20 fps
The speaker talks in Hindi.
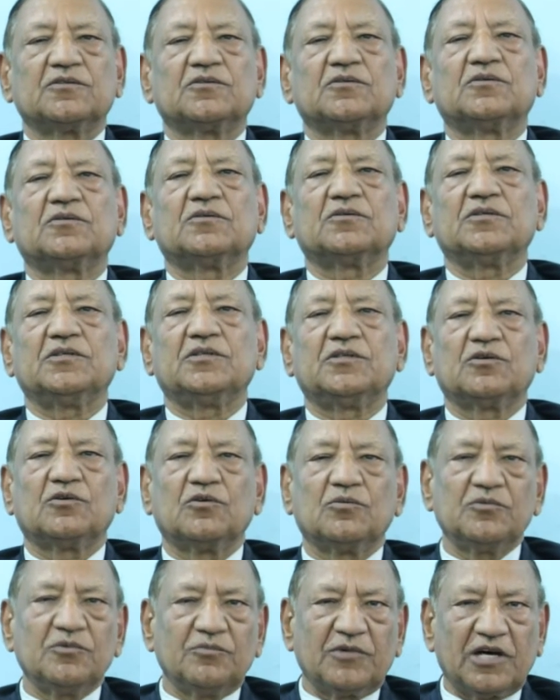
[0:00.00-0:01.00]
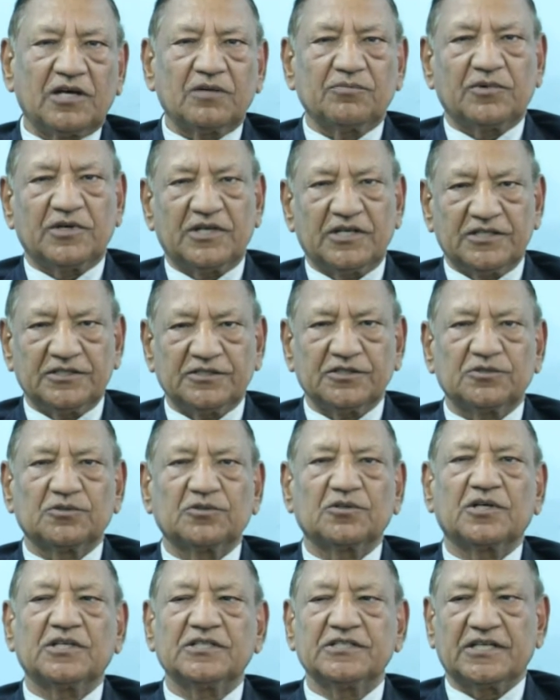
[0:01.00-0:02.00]
तो इनको बीमार पड़ने से
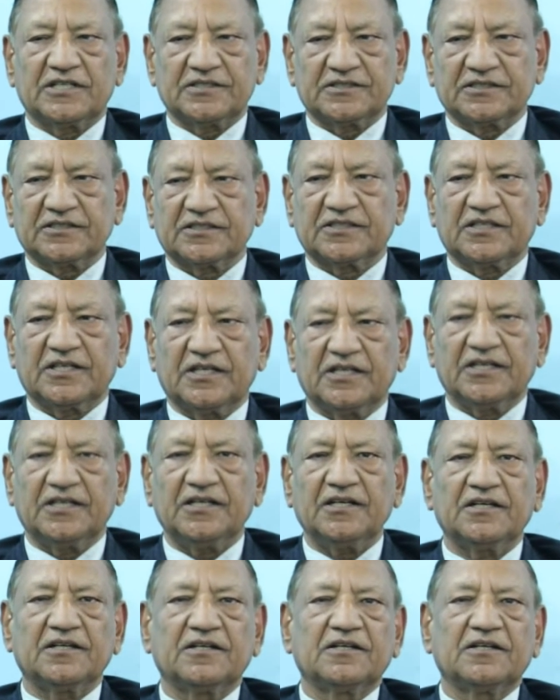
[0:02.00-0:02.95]
रोका जा सकता है